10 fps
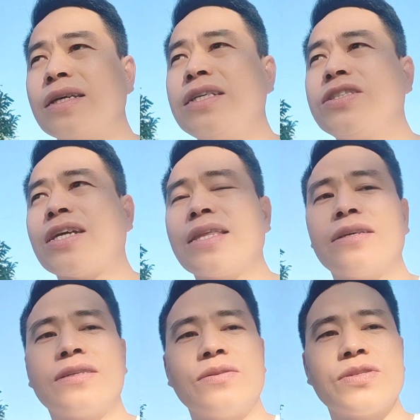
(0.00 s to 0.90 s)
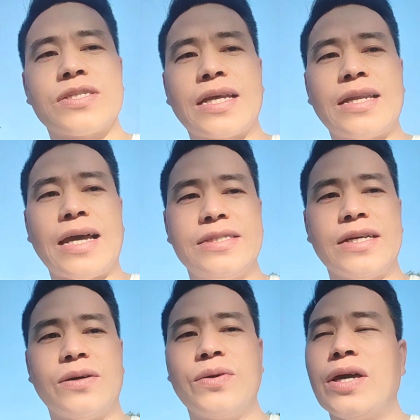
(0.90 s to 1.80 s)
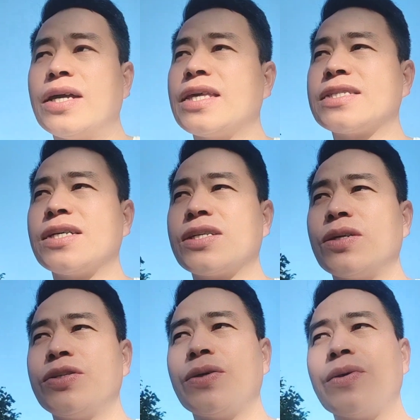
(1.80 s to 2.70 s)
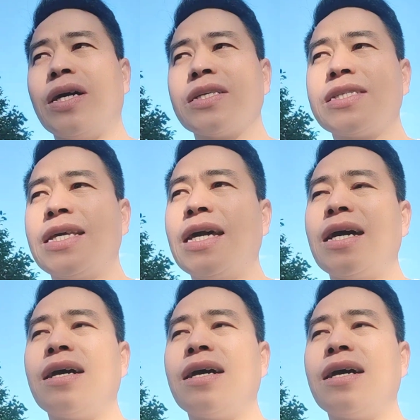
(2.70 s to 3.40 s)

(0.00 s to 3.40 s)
khi cha nhớ cho lúc sánh lại châu chế sao cho trong ớt xe